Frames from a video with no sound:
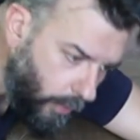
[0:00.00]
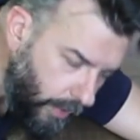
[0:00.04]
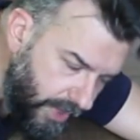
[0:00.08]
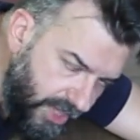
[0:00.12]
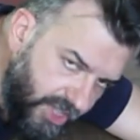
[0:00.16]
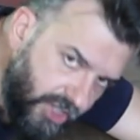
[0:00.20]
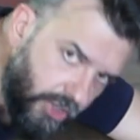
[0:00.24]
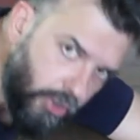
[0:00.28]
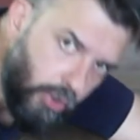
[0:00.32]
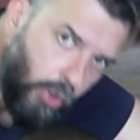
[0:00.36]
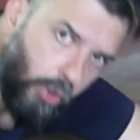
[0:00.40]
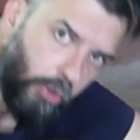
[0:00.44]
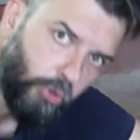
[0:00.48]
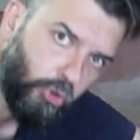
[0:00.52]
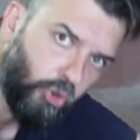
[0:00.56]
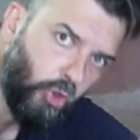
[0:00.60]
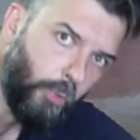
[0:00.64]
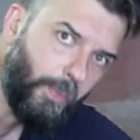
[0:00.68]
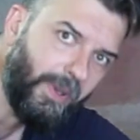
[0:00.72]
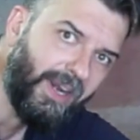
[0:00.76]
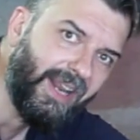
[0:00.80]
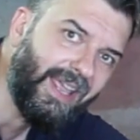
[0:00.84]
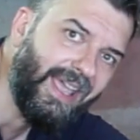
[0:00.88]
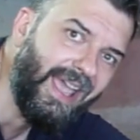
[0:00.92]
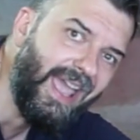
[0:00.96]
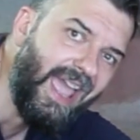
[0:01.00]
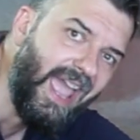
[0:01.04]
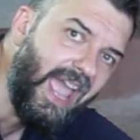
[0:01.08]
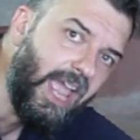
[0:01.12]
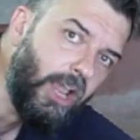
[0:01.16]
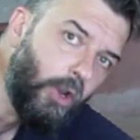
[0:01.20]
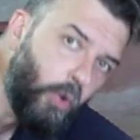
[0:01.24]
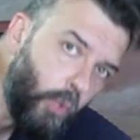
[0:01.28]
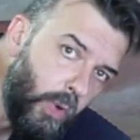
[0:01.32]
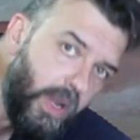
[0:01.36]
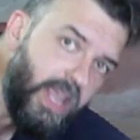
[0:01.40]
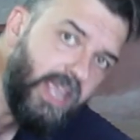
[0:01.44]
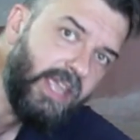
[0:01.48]
qui sotto perché
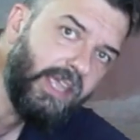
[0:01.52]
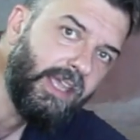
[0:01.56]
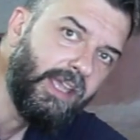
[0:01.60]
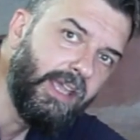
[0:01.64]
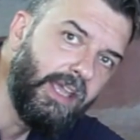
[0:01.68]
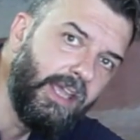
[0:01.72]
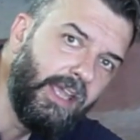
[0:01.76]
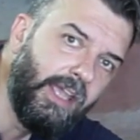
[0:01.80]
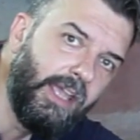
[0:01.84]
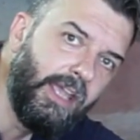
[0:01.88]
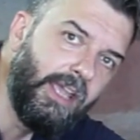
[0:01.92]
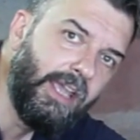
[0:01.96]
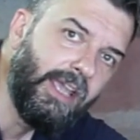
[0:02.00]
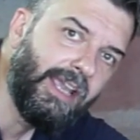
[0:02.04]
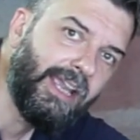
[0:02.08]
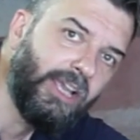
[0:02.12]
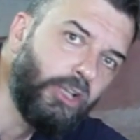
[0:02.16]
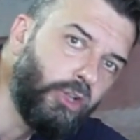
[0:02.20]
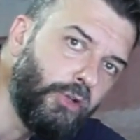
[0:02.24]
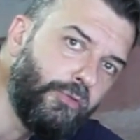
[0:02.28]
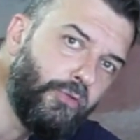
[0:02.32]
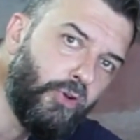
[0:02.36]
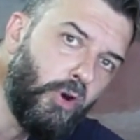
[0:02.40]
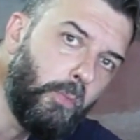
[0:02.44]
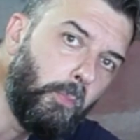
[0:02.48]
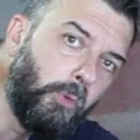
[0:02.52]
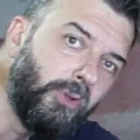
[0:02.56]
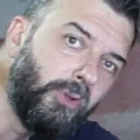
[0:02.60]
è qui che dovrò